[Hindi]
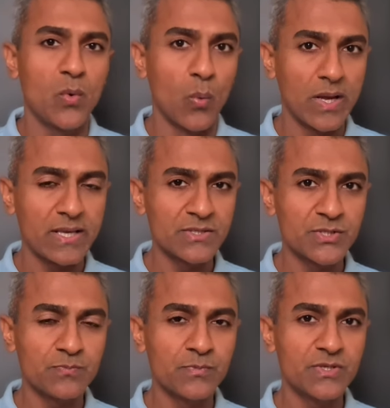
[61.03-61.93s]
वाइकिंग
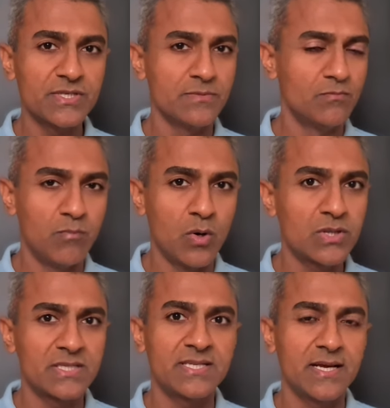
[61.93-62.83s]
शिप म्यूजियम बहुत
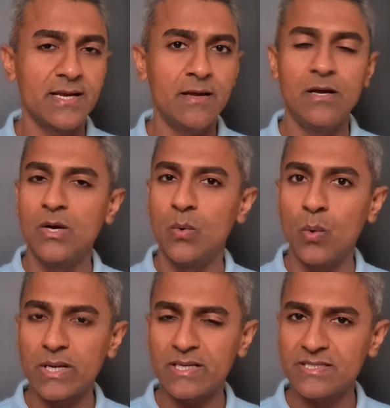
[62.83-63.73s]
अच्छा है
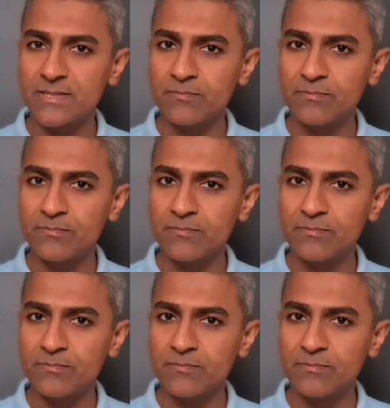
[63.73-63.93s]
वाइकिंग शिप